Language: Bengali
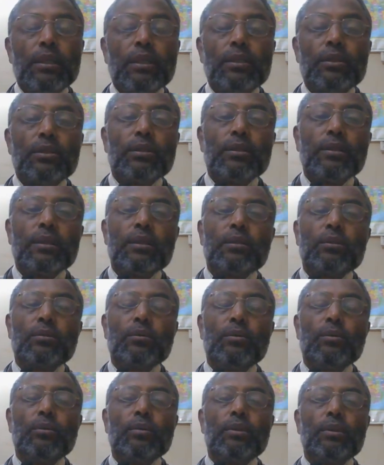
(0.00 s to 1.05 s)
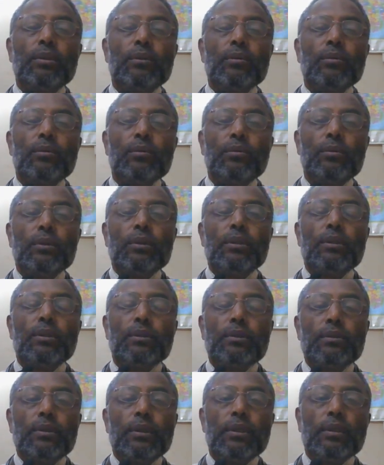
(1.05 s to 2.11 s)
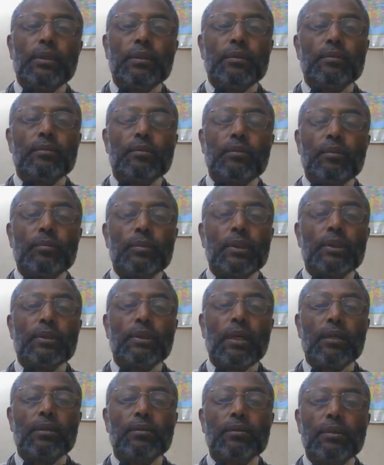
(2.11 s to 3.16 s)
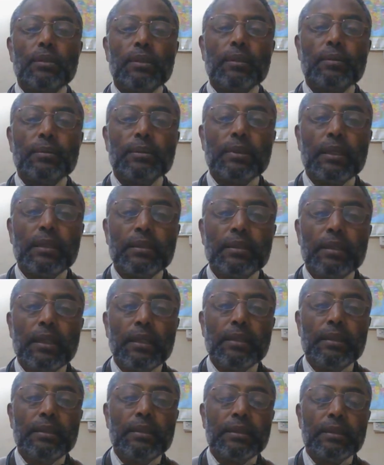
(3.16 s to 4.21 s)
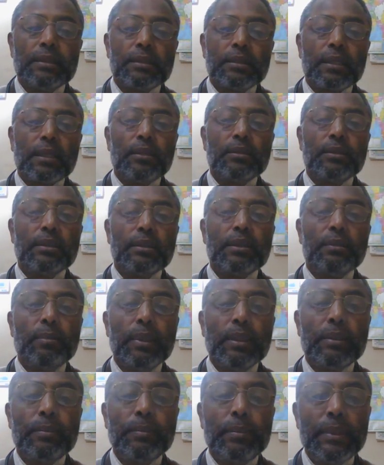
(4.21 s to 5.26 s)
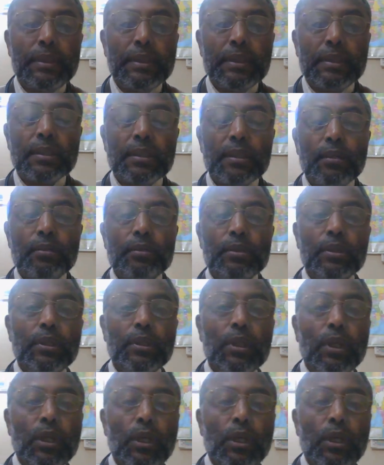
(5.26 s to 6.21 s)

এসব দেশগুলো কিন্তু যে তোমরা জানো কিনা আমি জানি না ইংরেজরা হচ্ছে বা এই ব্রিটিশরা হচ্ছে